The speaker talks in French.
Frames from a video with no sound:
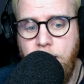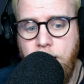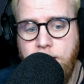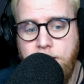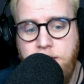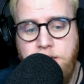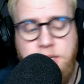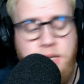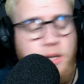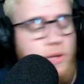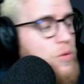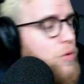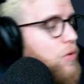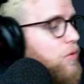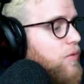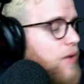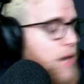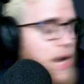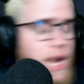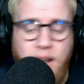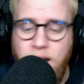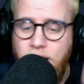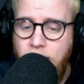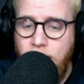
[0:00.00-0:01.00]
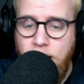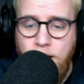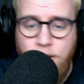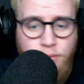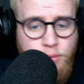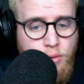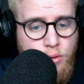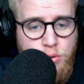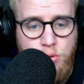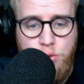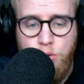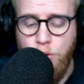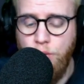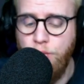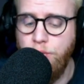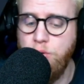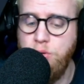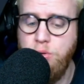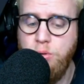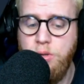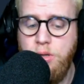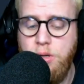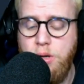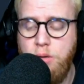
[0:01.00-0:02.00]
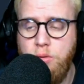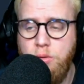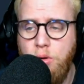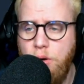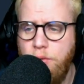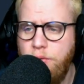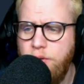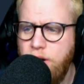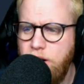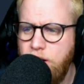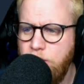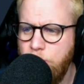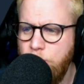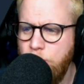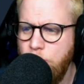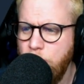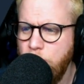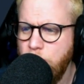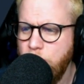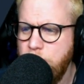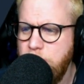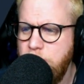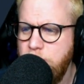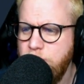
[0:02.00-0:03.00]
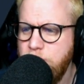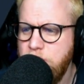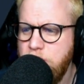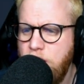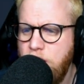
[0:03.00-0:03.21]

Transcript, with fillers: à 17 euros, voilà. Et elle fluctue en fonction de, l'offre et la demande. Donc si vous